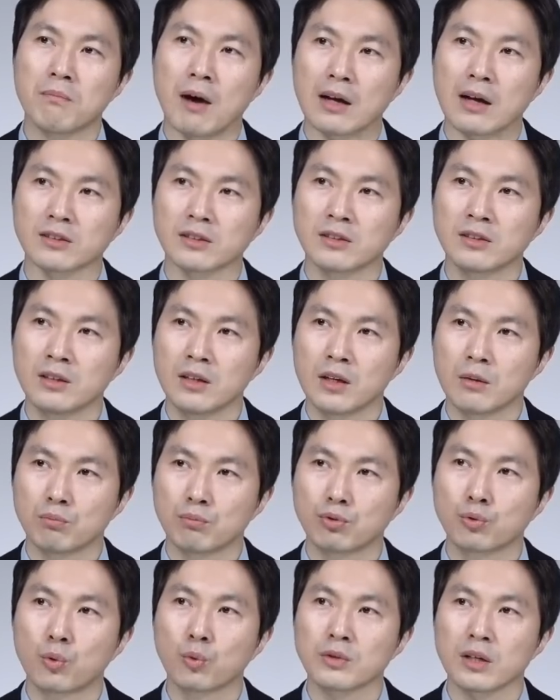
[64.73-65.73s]
맞은
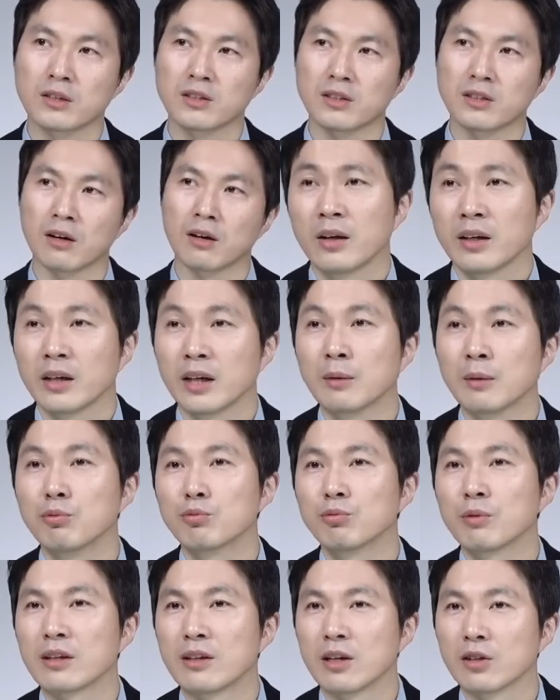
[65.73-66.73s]
부동산 시장. 이
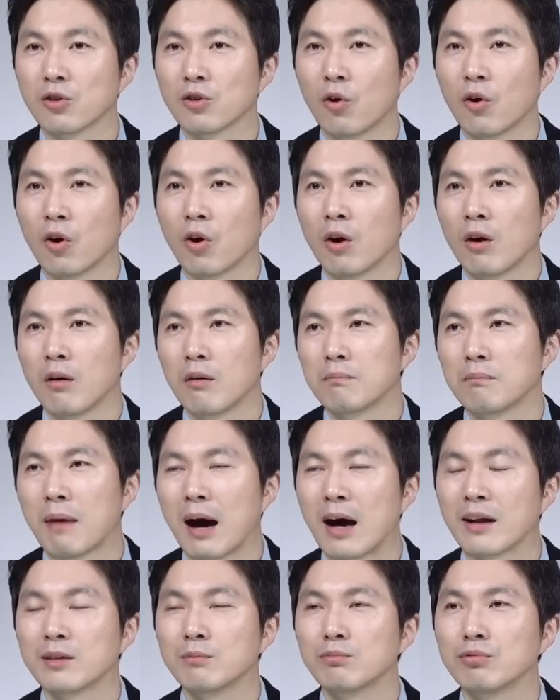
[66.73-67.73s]
부분에 대해서
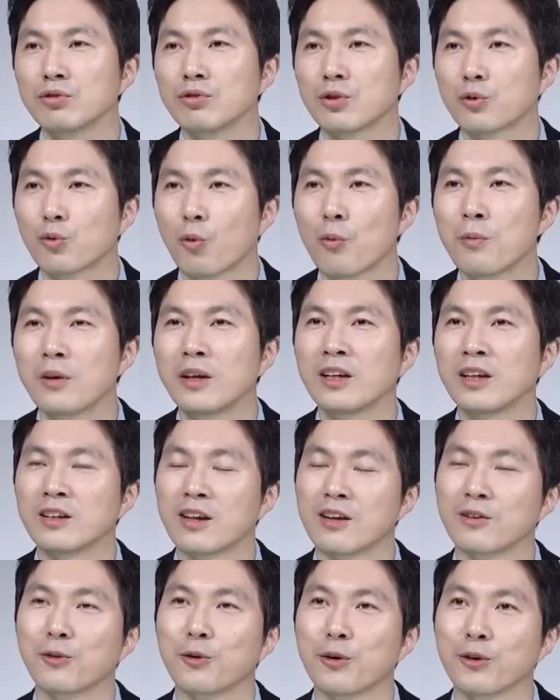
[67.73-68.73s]
많은 분들이 고민이
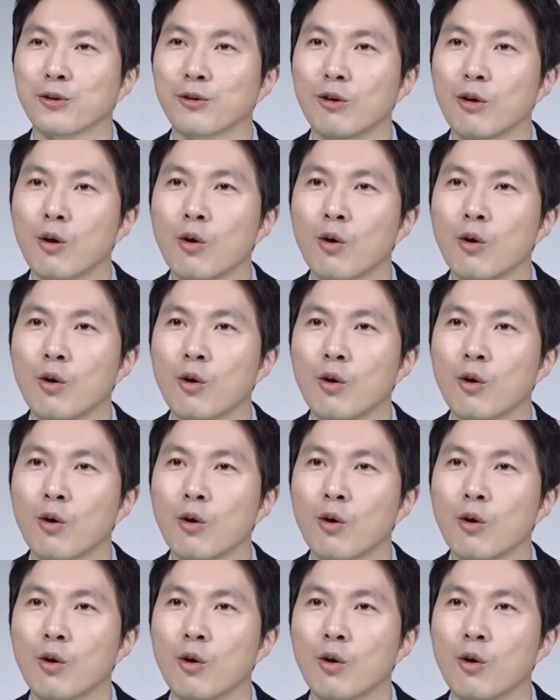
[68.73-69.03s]
될 거예요.